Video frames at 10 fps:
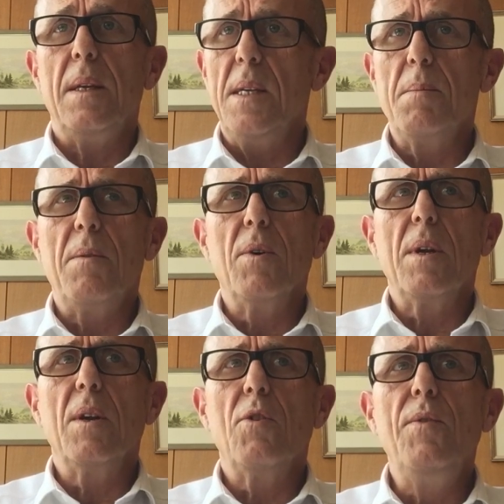Diesmal
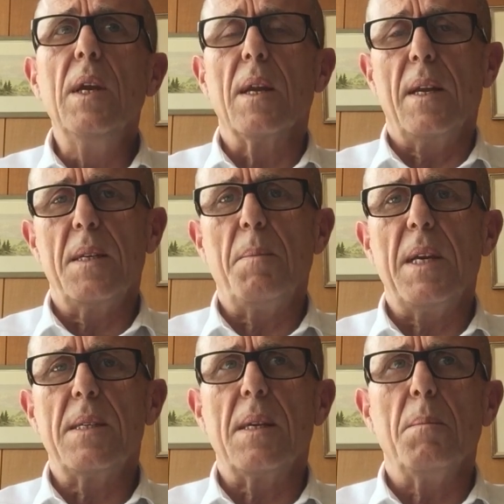wurden auch wir eines
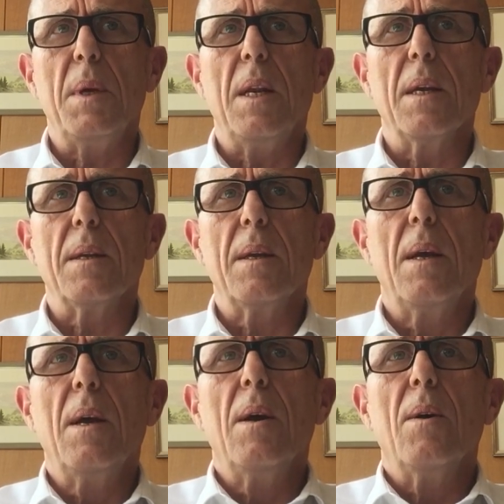Besseren belehrt.
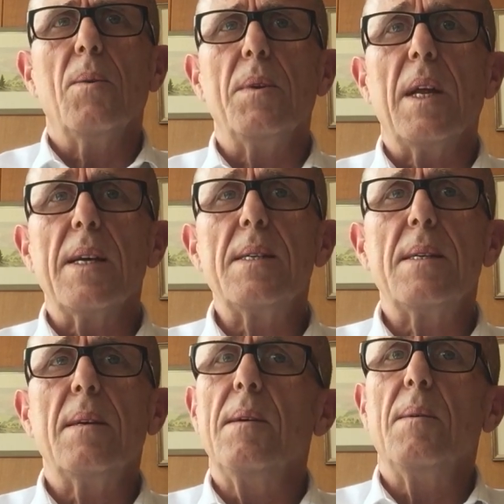Und
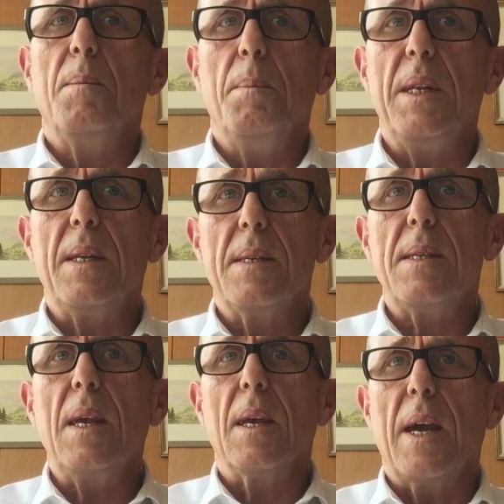das mit
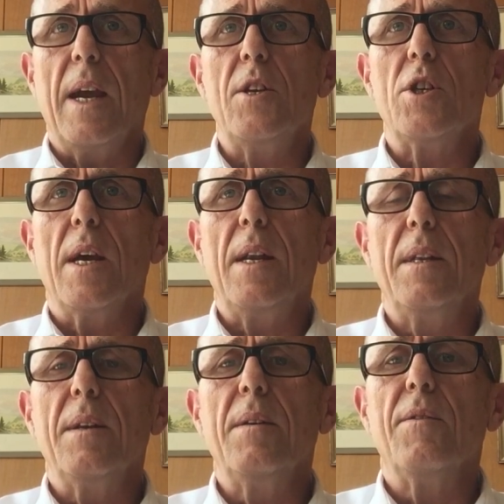sehr
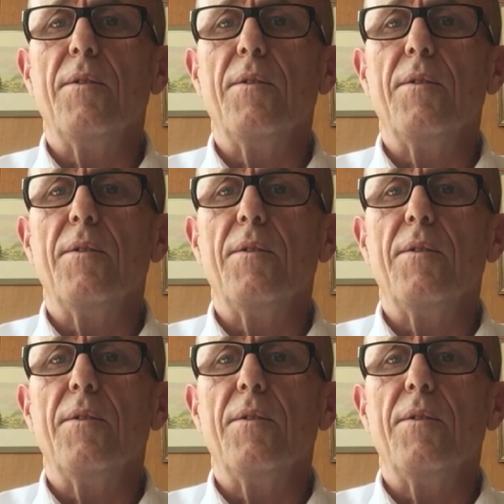einschneidenden